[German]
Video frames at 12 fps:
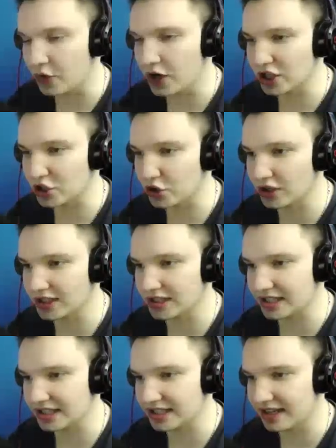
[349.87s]
Wunderschön, diese
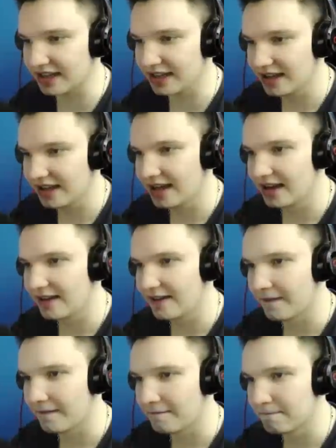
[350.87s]
Tiere.
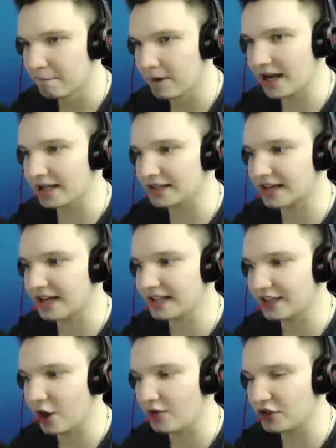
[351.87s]
Man kann es gar
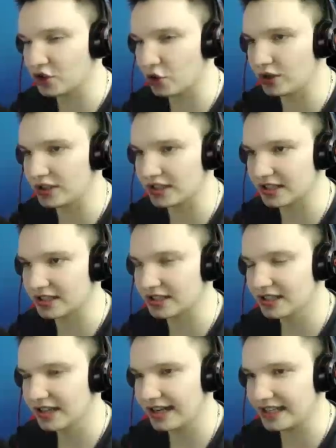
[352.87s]
nicht glauben, wie schön die sind.
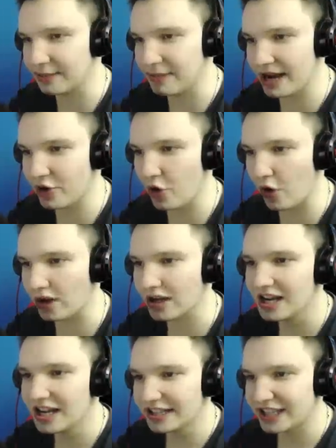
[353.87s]
Kann ich den Berg hoch?
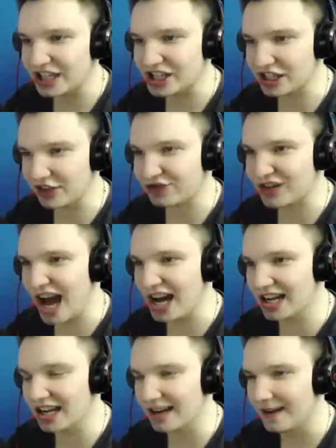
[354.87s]
Das ist die
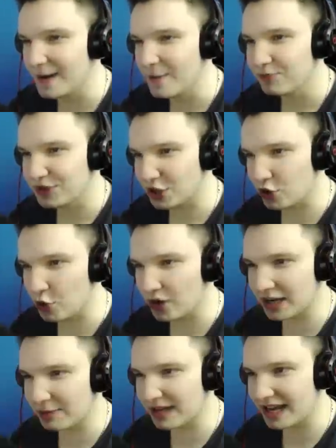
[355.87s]
Frage. Die Kuh
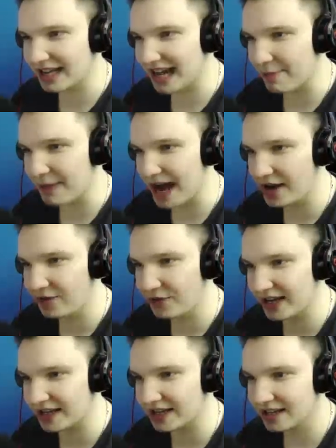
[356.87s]
gibt, äh, gab keinen
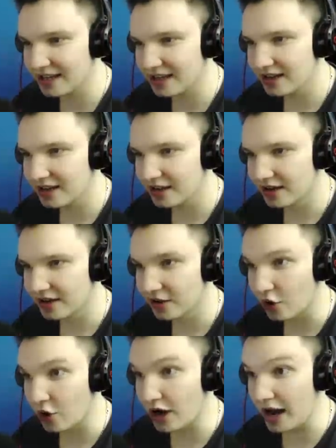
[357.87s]
Fick.
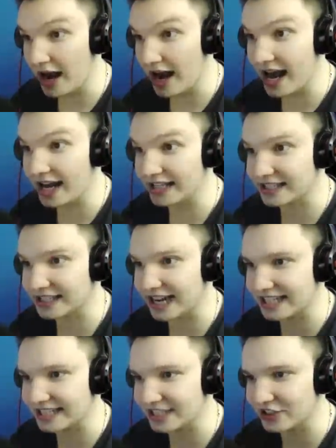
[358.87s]
Und er ist
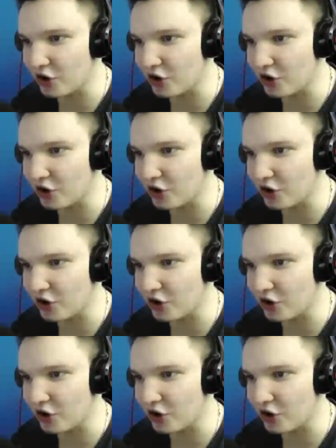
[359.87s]
richtig.